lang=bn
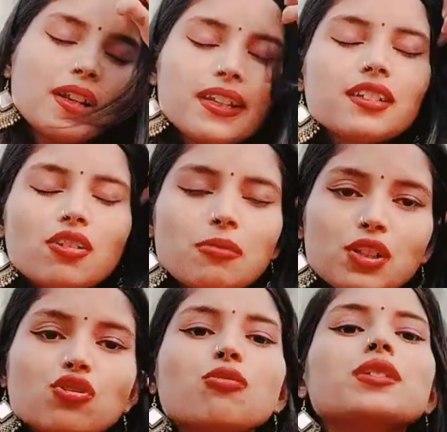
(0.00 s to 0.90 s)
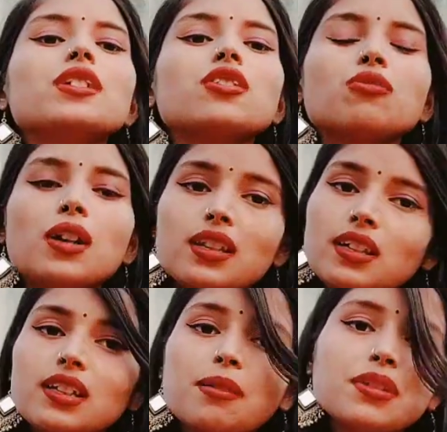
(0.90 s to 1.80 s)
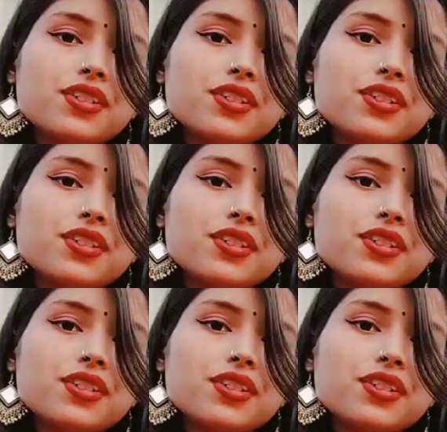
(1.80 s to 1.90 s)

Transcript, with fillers: লিঙ্ক নয় মানে ছবি দিয়ে দেবো আর লিঙ্ক আমি